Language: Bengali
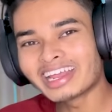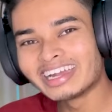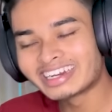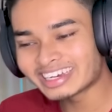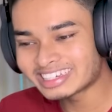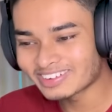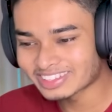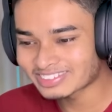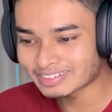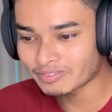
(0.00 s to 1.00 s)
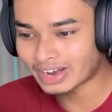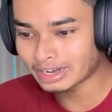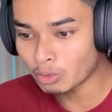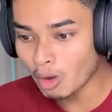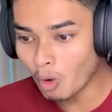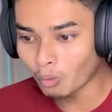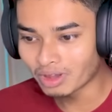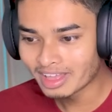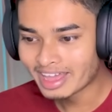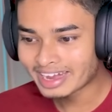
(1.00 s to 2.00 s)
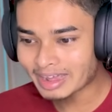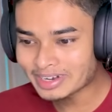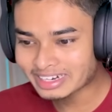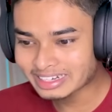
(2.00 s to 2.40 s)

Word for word: অনেক ইন্টারেস্টিং হতে চলেছে আর ফাড়ি ও র্যাবিটের